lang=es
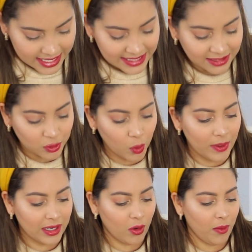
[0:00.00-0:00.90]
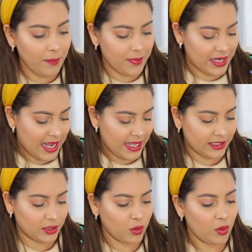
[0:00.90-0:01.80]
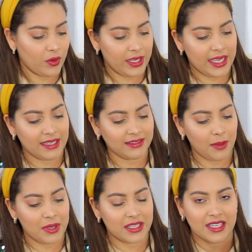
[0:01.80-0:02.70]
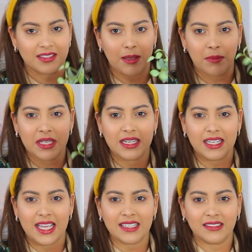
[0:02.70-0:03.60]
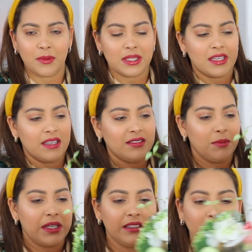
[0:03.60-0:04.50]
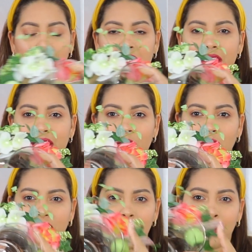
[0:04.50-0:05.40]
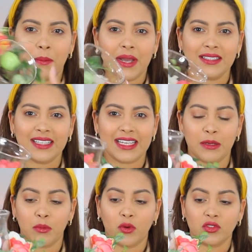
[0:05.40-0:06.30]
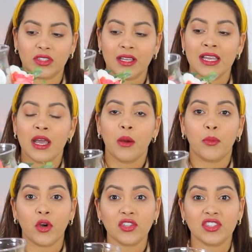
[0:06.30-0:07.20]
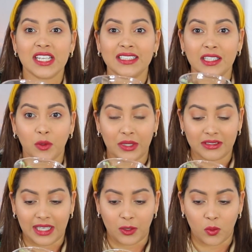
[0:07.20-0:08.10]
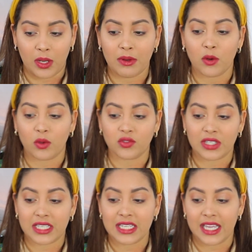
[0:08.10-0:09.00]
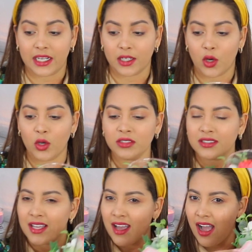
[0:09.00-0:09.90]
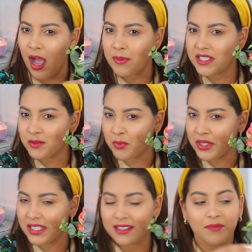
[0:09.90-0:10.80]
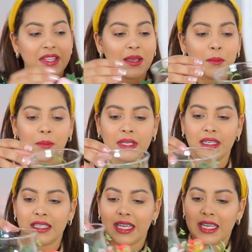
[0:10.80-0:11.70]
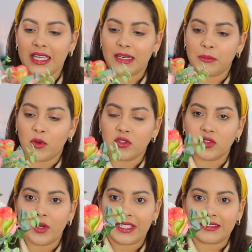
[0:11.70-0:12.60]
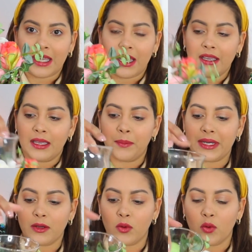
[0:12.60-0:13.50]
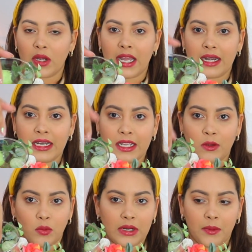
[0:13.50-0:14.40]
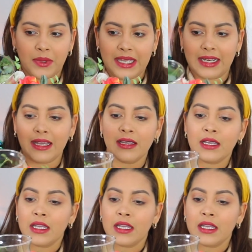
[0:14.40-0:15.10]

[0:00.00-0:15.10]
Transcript: Estuve comprando esta belleza. Miren esta belleza, mi gente. Miren qué cosa más hermosa. Por $7.99 lo conseguí en Ross. Happy Spring. Miren qué hermoso está. Es para colocarle una vela.